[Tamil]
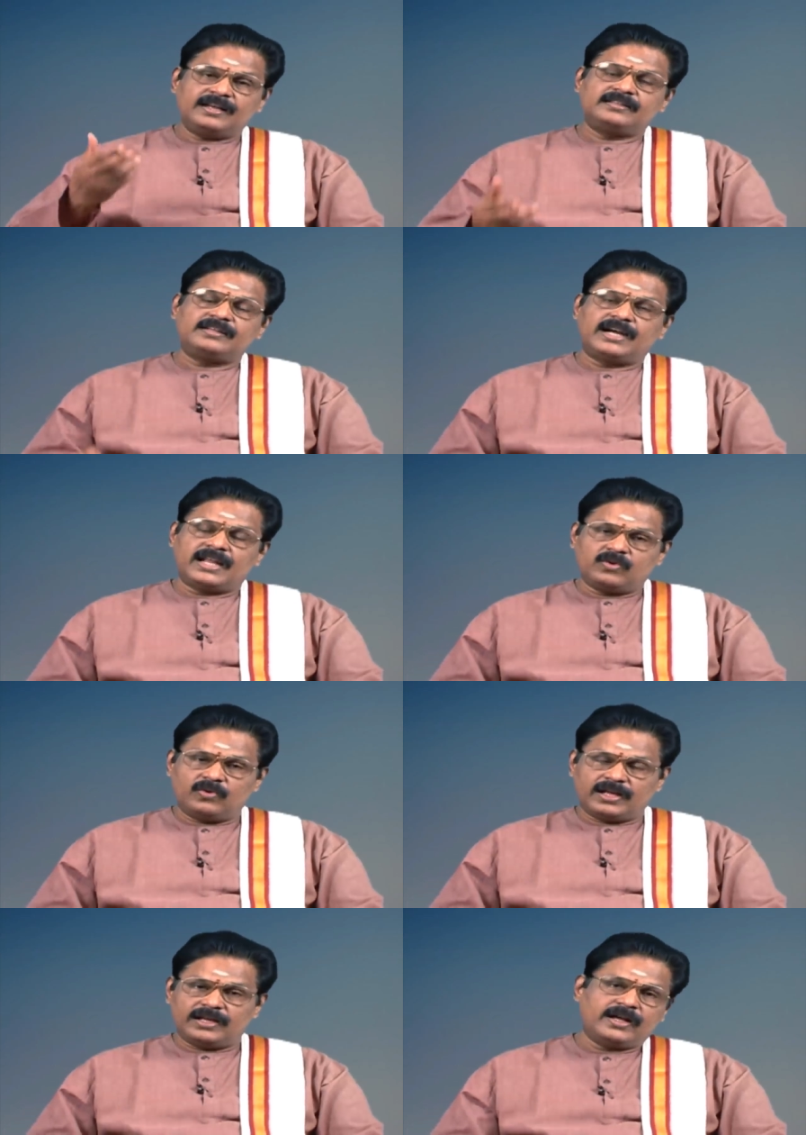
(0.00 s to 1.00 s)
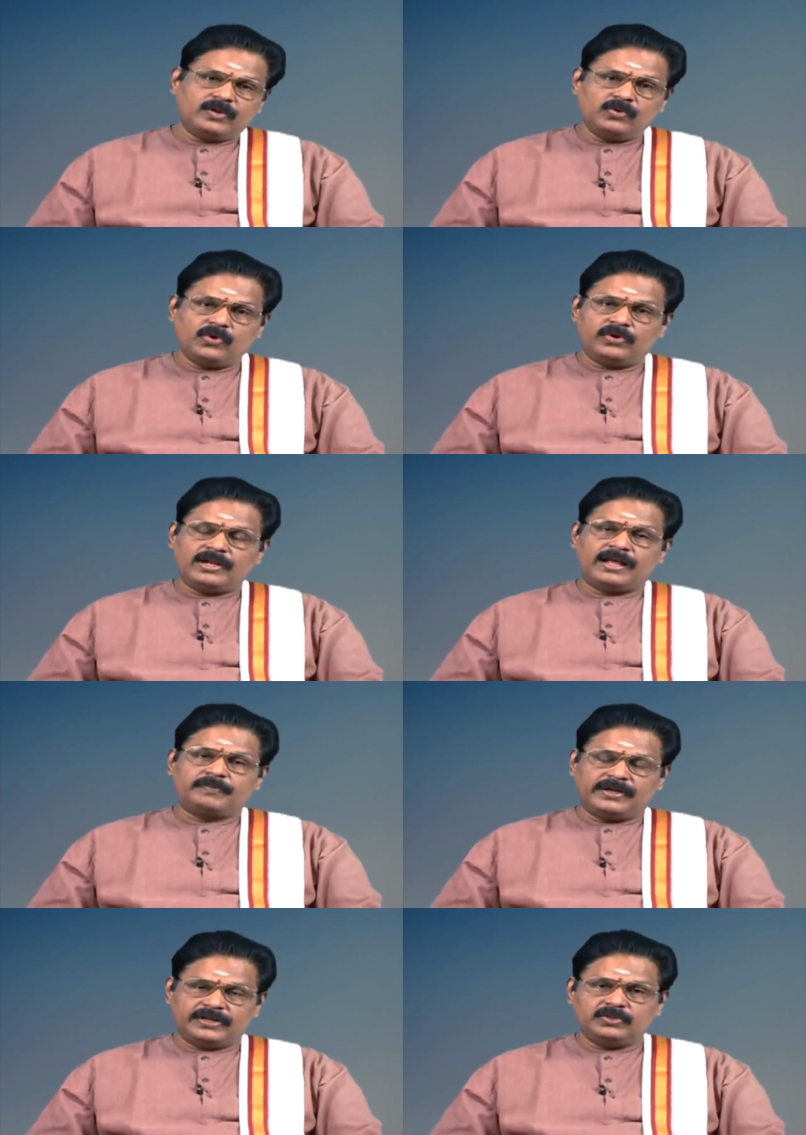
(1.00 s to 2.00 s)
கருத்துக்களை கூட உங்களோடு
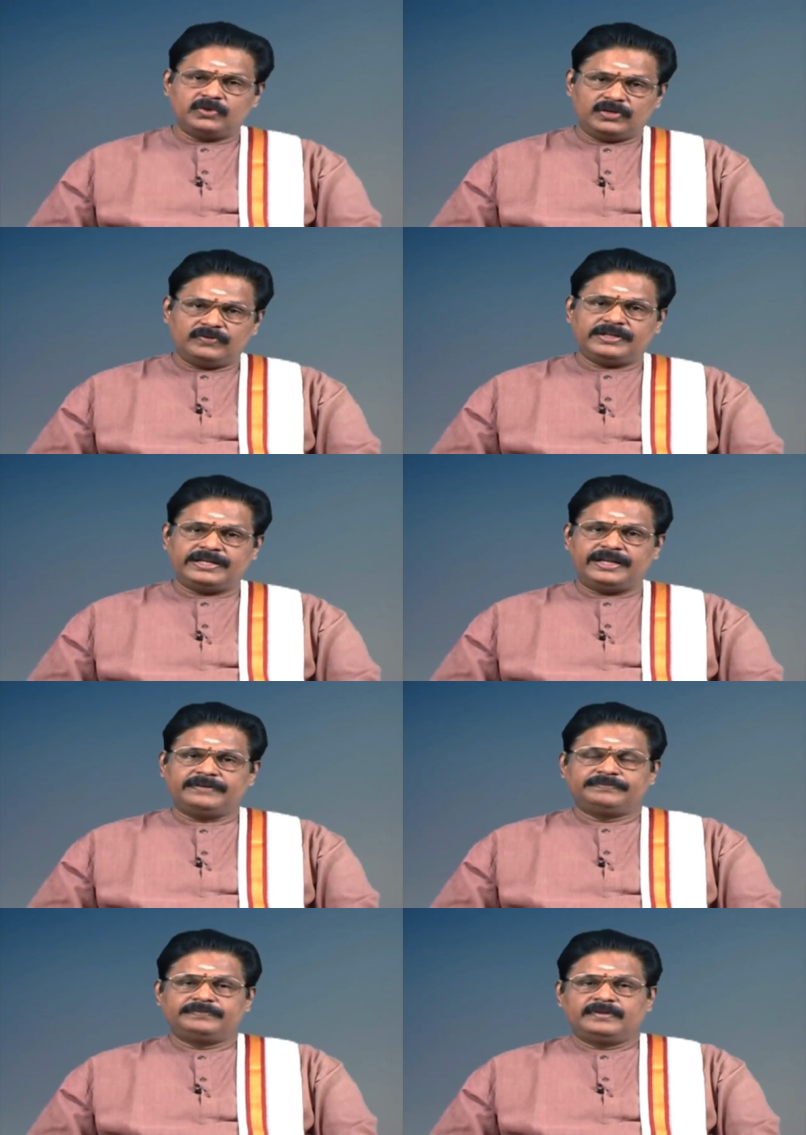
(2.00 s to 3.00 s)
நான் பகிர்ந்து கொண்டு வருகிறேன்